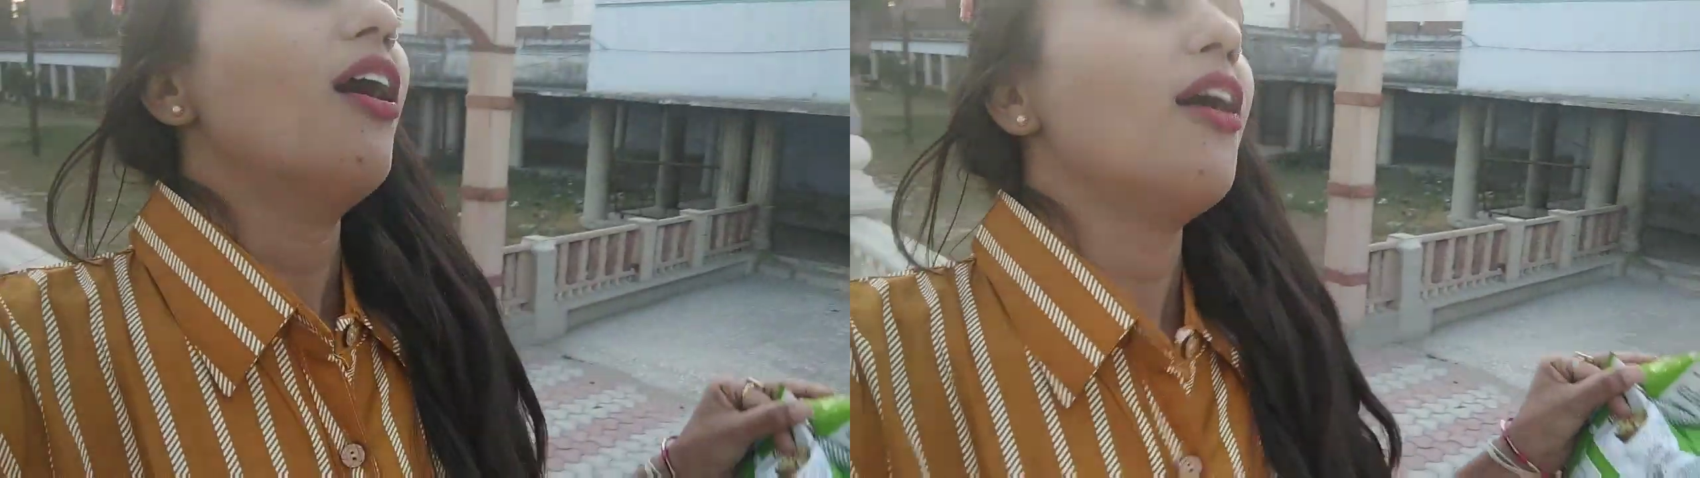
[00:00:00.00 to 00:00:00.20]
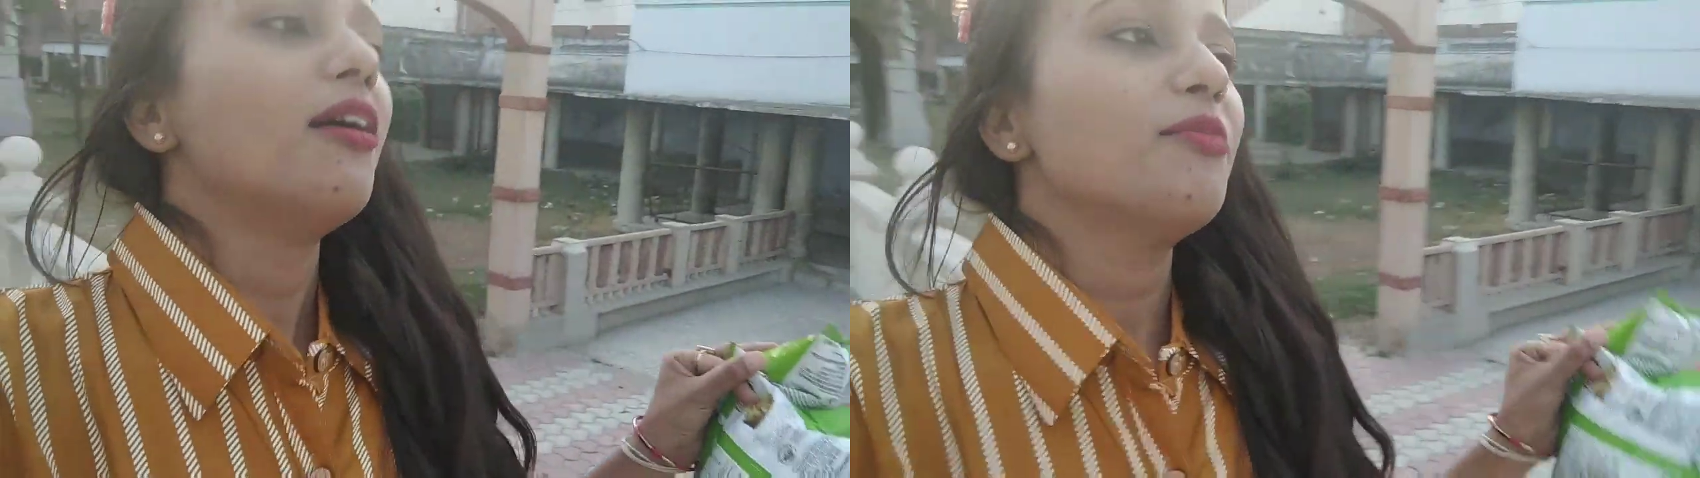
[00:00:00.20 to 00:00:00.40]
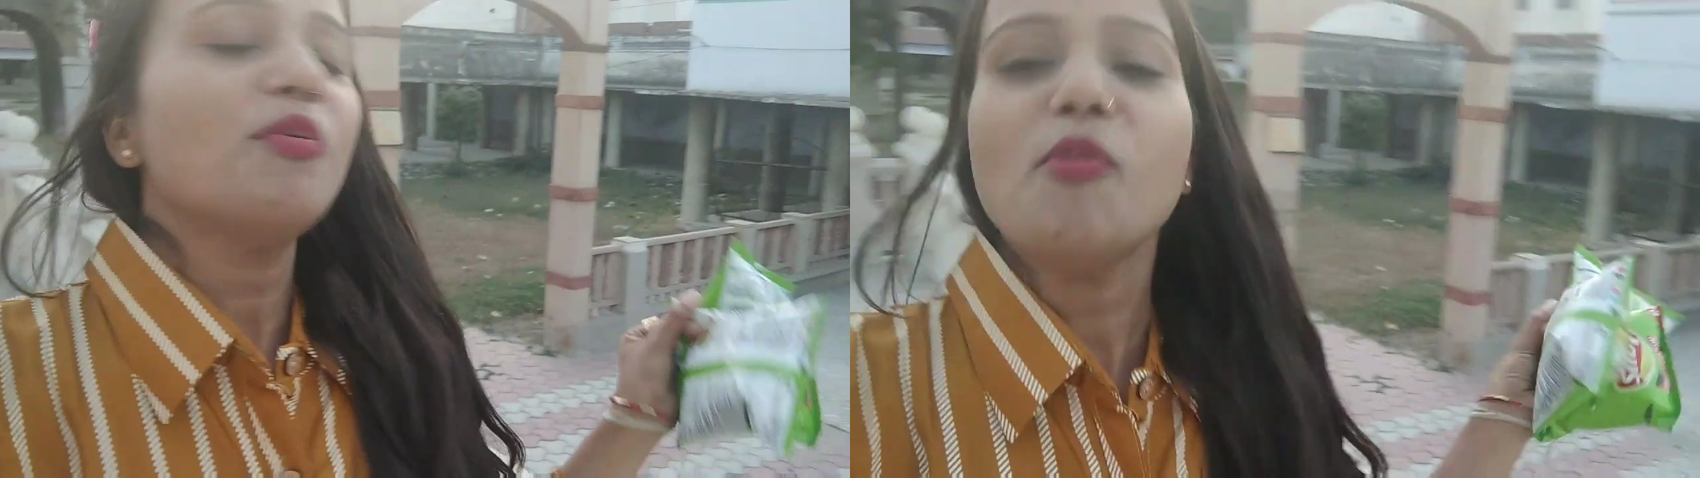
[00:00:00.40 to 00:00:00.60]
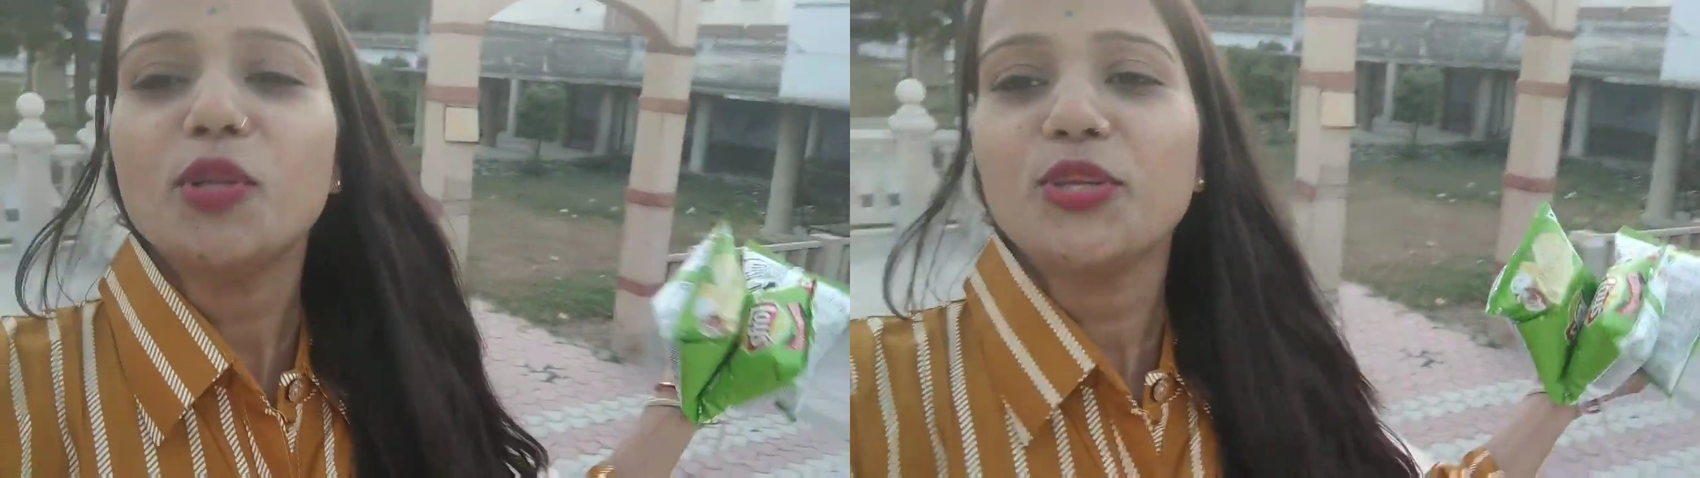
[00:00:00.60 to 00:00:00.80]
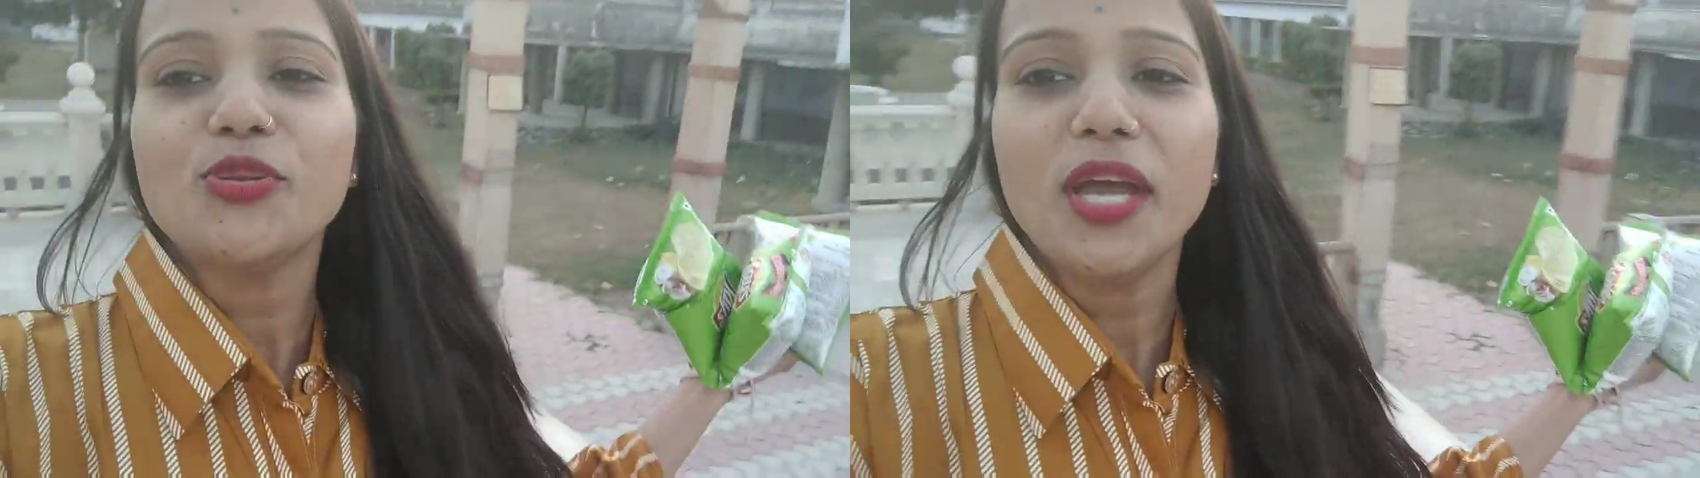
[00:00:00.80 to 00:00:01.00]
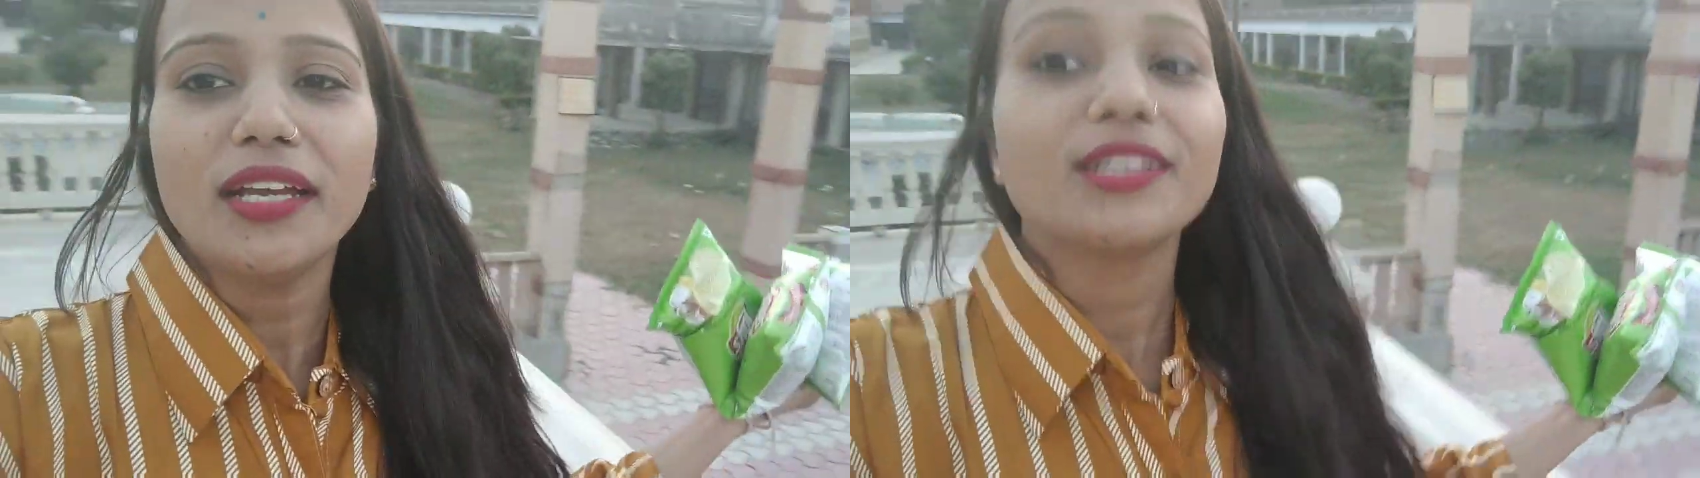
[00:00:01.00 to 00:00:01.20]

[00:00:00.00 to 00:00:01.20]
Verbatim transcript: और हाँ, मैं भी बहुत इंजॉय